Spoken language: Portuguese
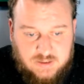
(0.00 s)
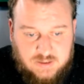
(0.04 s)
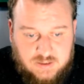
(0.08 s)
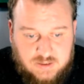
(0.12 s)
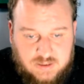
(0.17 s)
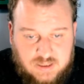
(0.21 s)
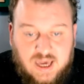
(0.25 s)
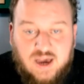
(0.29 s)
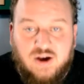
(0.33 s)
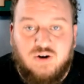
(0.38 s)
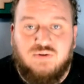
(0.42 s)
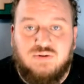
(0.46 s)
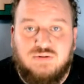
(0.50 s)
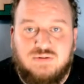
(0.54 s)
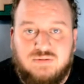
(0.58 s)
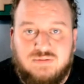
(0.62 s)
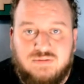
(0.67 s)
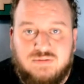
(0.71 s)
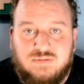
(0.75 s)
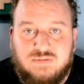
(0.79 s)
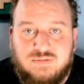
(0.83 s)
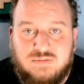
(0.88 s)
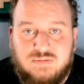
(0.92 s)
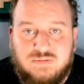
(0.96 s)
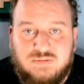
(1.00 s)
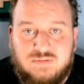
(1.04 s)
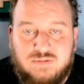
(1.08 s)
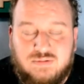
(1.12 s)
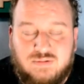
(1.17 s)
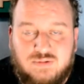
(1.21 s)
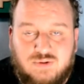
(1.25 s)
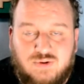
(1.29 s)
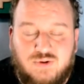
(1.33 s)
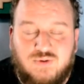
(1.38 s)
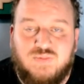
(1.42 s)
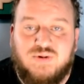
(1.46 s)
E eu
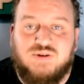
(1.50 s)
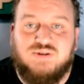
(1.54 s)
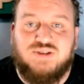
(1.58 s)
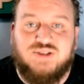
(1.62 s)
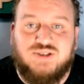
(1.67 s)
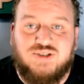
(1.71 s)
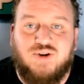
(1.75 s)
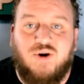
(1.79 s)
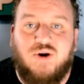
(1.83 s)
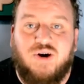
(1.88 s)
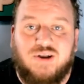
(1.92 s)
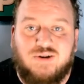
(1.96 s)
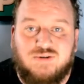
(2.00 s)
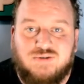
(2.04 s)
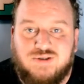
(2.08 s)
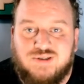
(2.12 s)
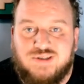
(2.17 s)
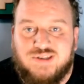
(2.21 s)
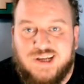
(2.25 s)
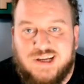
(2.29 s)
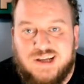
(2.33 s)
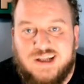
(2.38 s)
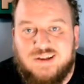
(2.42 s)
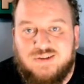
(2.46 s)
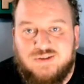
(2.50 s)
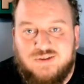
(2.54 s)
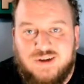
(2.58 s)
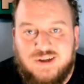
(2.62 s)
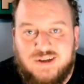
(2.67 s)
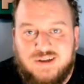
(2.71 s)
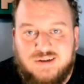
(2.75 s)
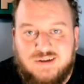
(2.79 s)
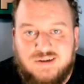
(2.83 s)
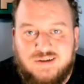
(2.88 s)
com o meu histórico de treinador.